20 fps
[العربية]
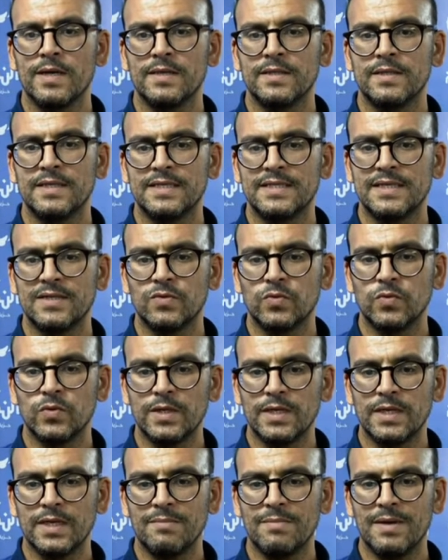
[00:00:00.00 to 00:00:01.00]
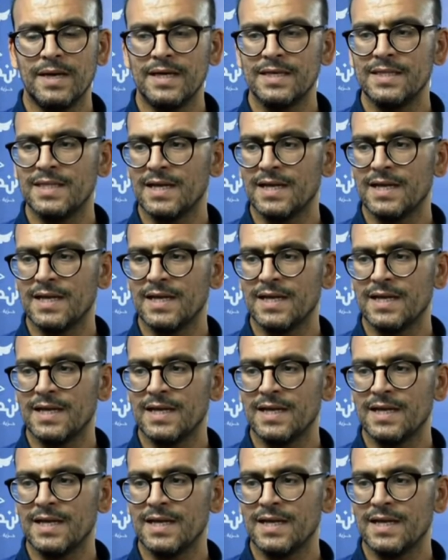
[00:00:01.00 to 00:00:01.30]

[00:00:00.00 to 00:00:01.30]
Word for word: ديكتاتورية بعيدا